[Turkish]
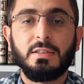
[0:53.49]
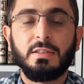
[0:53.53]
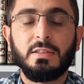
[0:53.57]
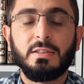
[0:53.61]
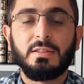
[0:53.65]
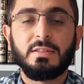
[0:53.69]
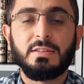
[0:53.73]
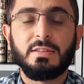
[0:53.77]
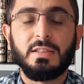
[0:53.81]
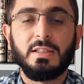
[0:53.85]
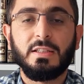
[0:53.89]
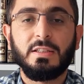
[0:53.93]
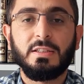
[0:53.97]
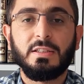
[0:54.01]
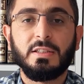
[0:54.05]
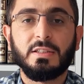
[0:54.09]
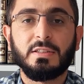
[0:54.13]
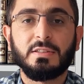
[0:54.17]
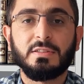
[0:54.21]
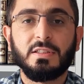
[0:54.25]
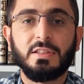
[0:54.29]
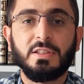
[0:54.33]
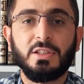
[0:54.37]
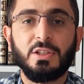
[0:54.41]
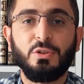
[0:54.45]
senin
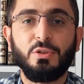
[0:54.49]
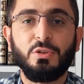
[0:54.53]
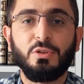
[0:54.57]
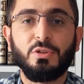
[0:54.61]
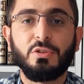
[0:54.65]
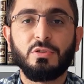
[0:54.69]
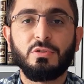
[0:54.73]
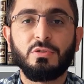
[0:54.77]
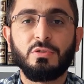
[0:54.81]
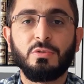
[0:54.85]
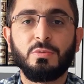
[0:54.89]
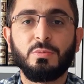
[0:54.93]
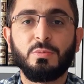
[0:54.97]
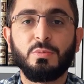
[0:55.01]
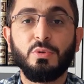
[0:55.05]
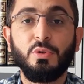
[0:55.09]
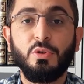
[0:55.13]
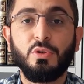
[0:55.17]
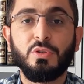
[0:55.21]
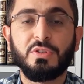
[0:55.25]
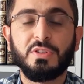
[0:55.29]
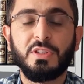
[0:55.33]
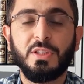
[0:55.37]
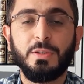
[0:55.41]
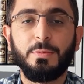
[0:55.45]
yanına geliyor, bu
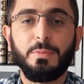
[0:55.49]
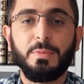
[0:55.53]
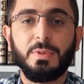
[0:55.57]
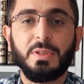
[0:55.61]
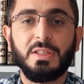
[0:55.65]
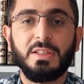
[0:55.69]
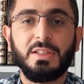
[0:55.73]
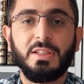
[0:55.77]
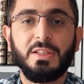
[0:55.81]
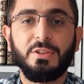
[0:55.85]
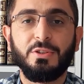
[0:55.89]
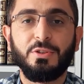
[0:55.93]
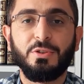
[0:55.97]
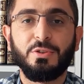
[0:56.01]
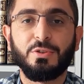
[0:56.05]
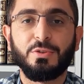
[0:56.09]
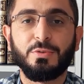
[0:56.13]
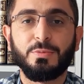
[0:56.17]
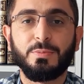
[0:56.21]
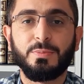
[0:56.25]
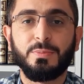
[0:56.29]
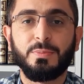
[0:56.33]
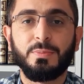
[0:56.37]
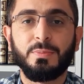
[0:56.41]
özlemimi gideriyorum.